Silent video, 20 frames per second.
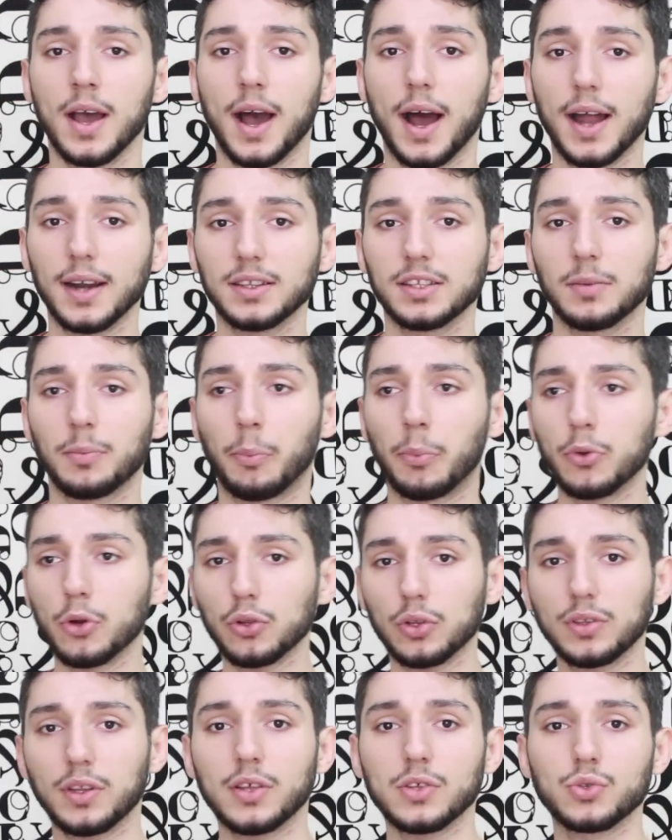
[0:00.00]
artık bir
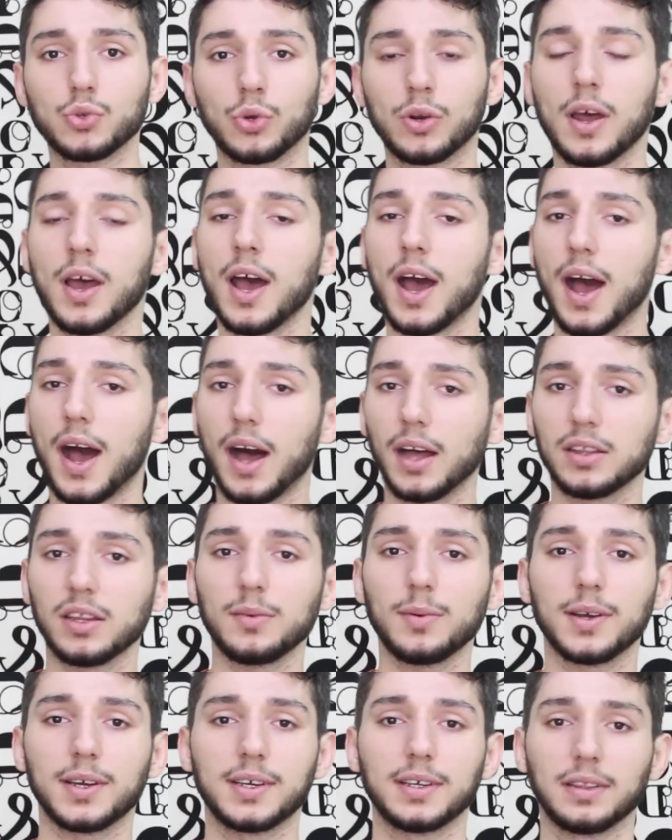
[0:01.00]
noktadan sonra
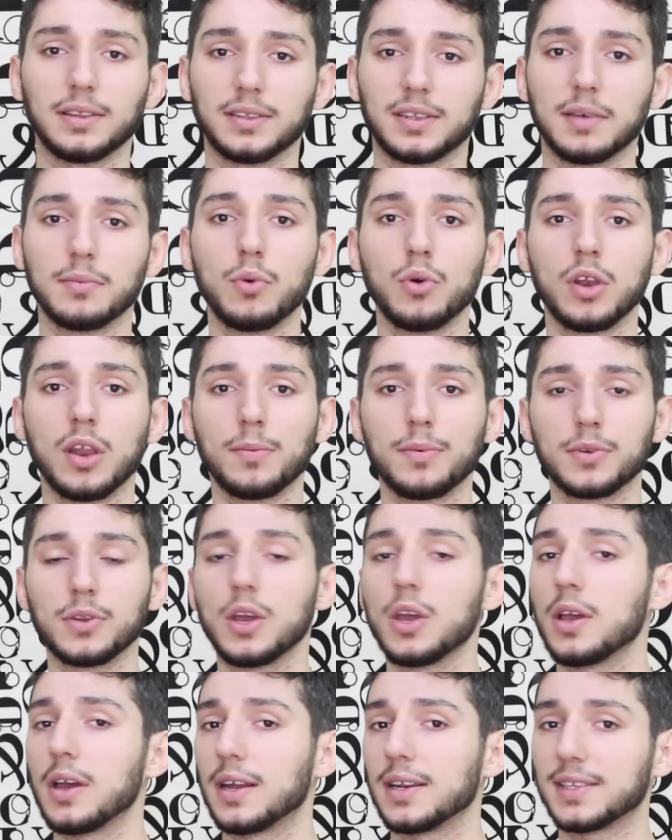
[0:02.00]
adam akıllı da böyle bir
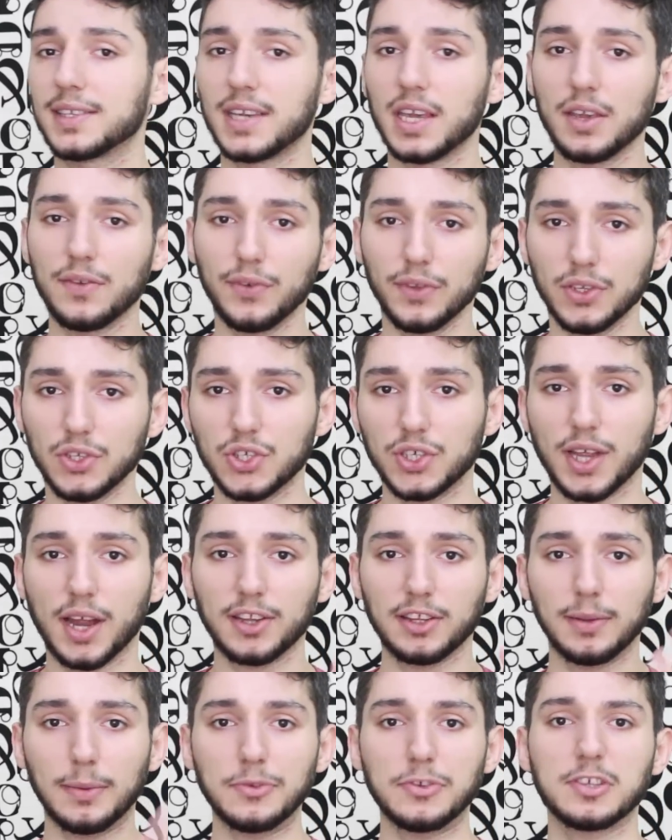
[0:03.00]
hani keyfini
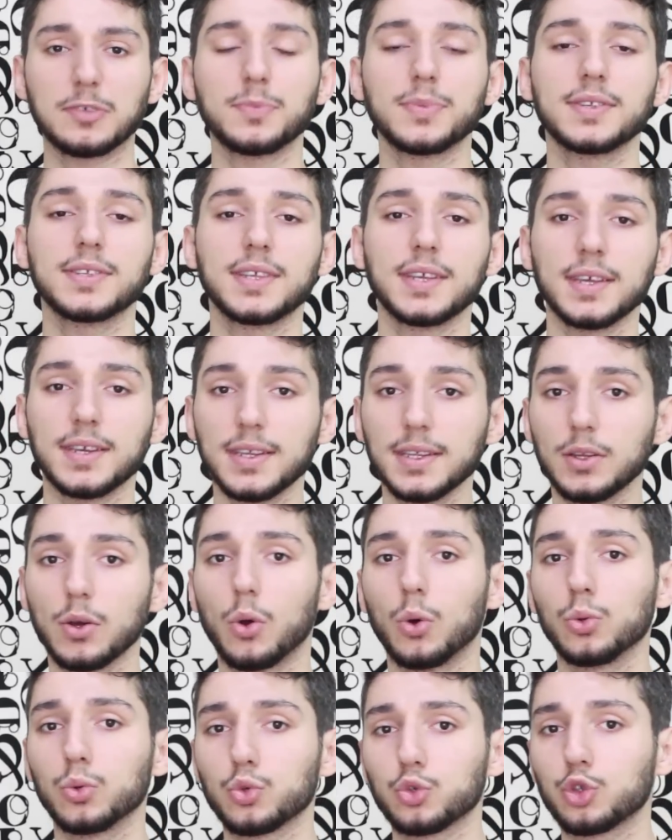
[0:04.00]
çıkartabileceğiniz bir seri de
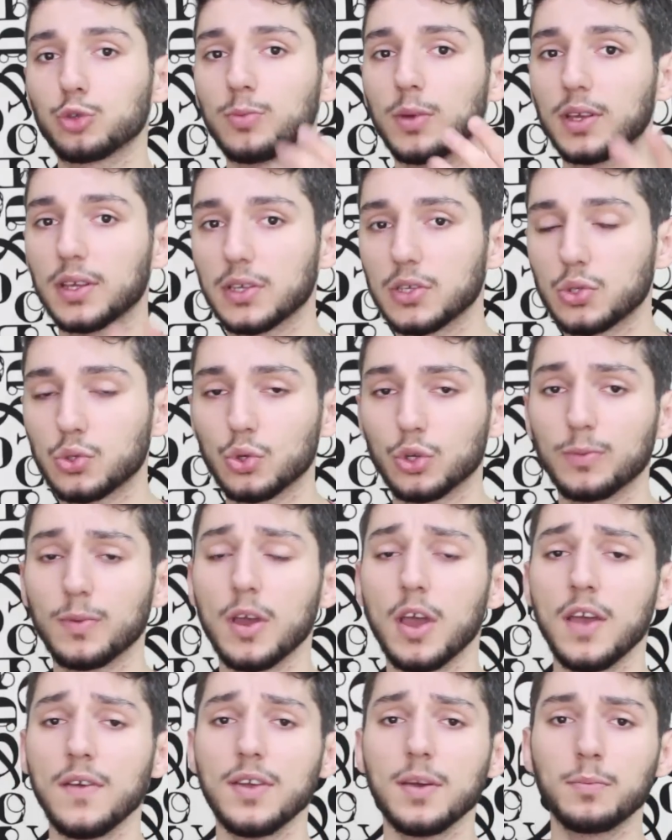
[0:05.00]
oluşturmak istiyorum
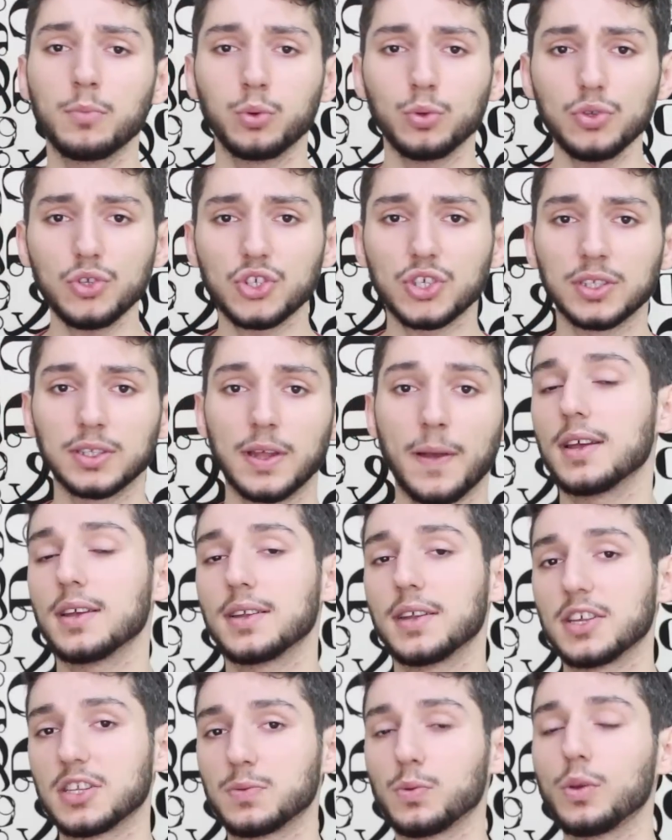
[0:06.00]
ve bunun için de
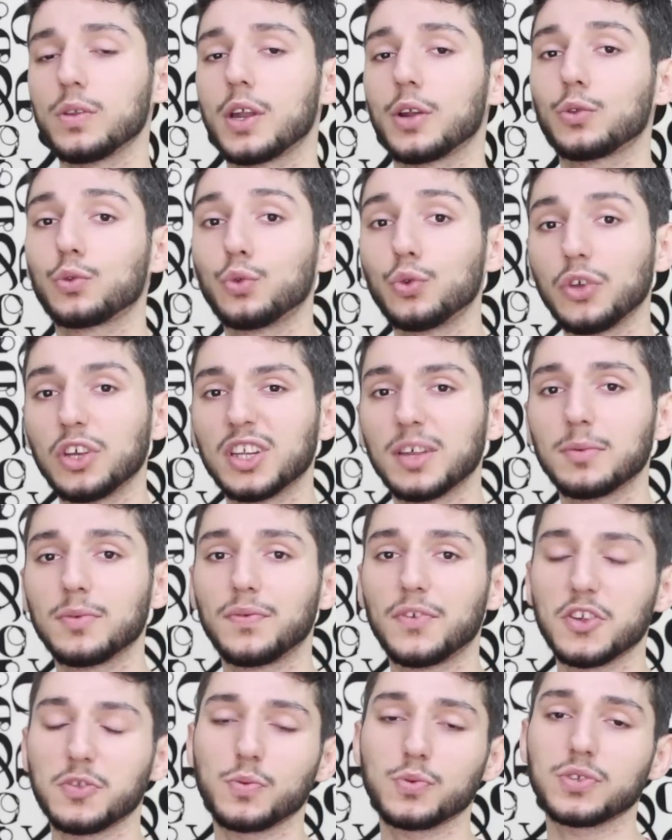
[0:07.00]
resmi olarak Türkiye'de bir
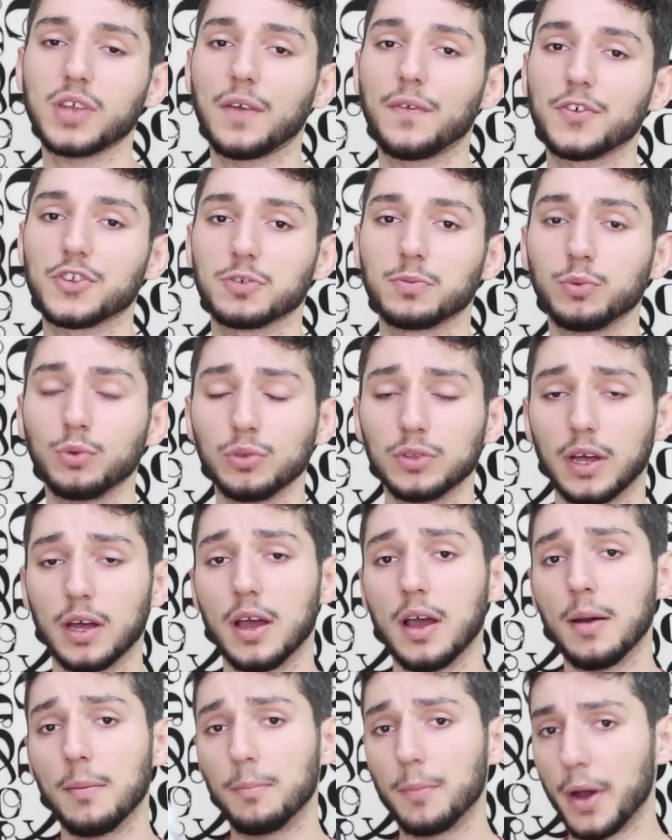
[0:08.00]
Facebook sayfası bulunan
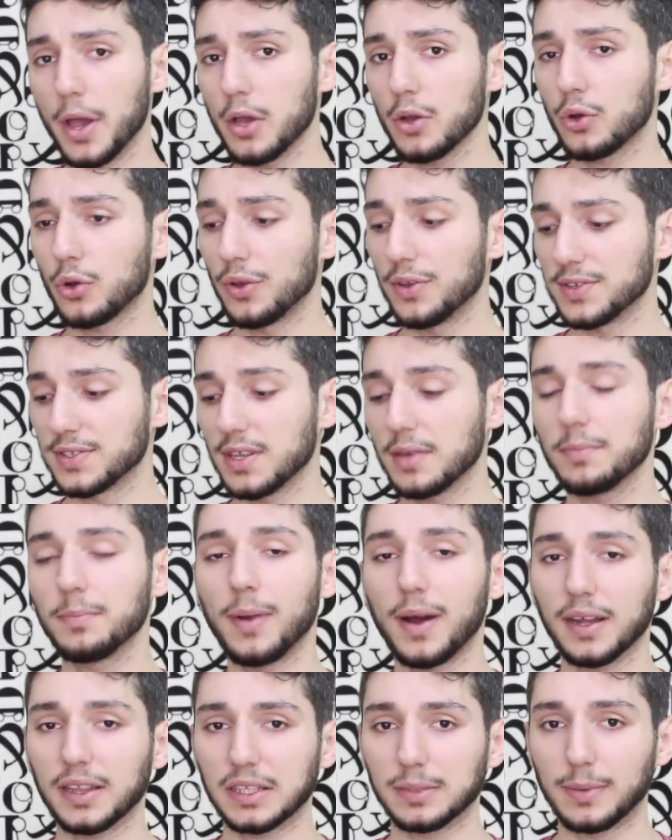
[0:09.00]
Bayan Coins'e
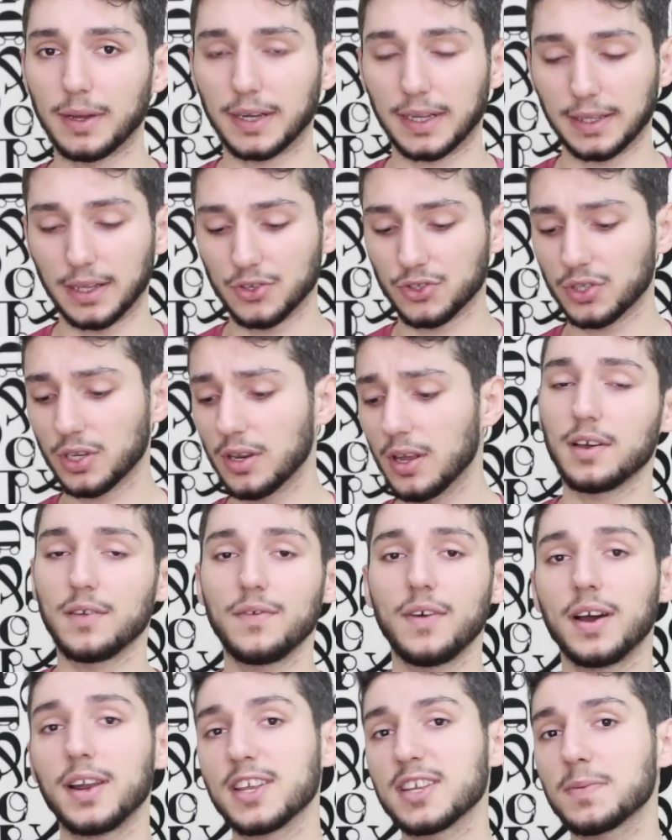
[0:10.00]
baktım arkadaşlar
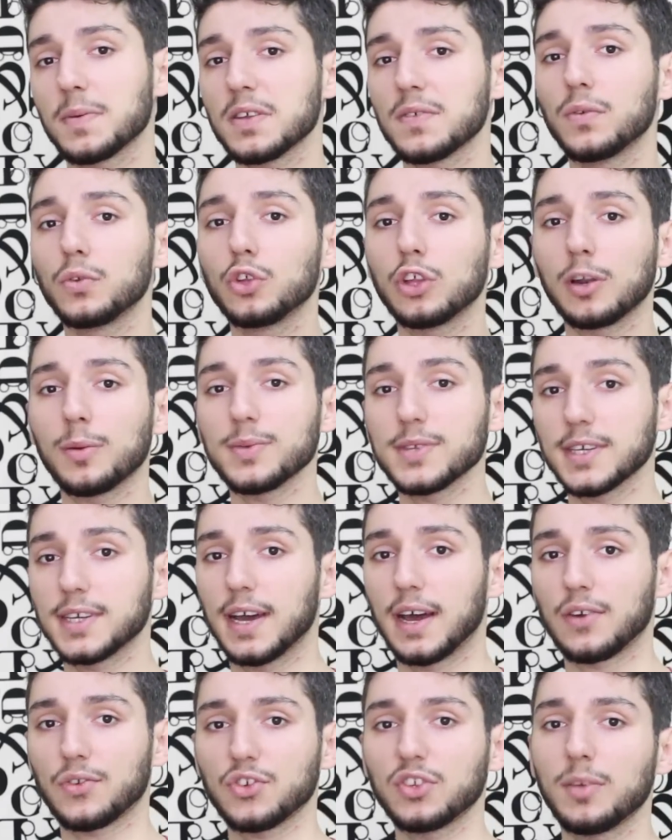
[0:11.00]
ve AliExpress videolarımıza
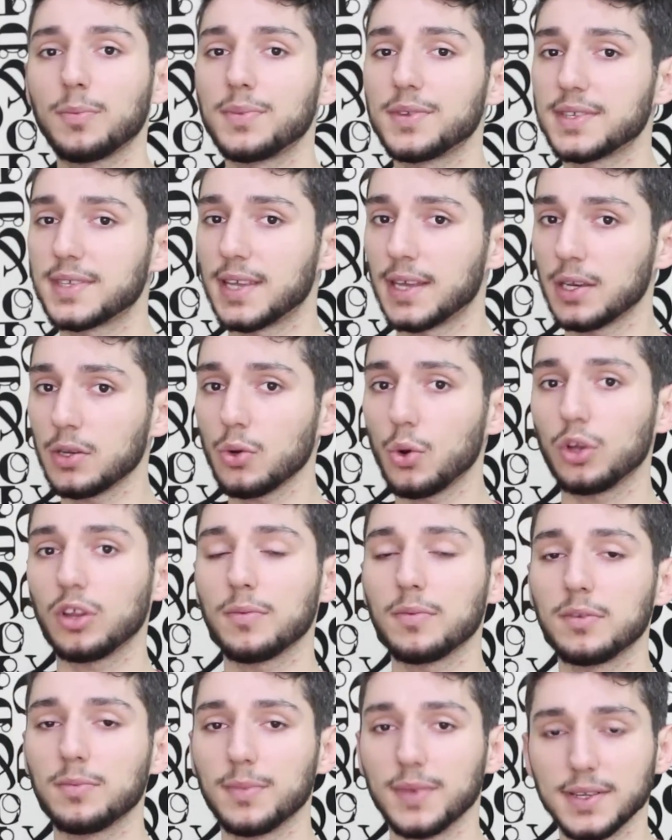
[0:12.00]
karşı da bir seri
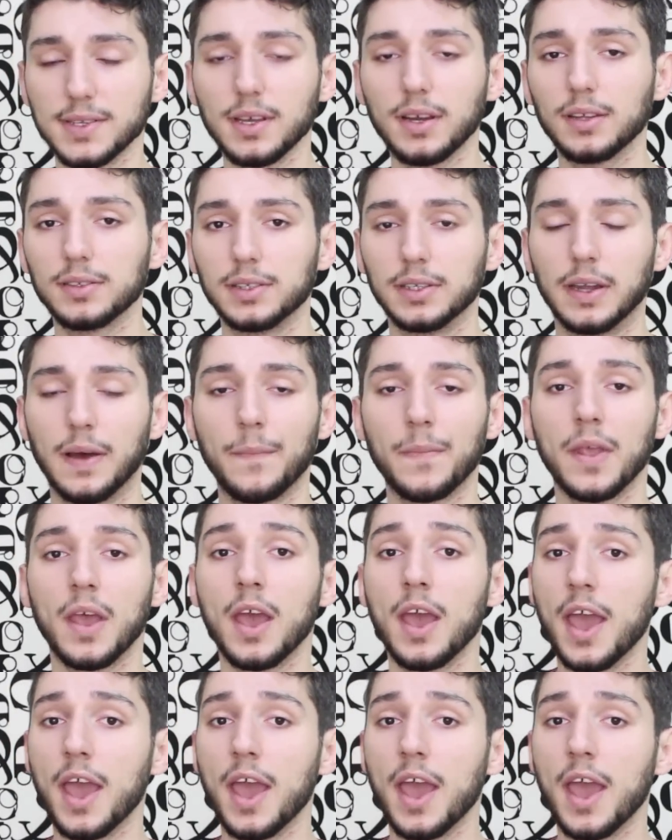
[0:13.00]
olabilmesi adına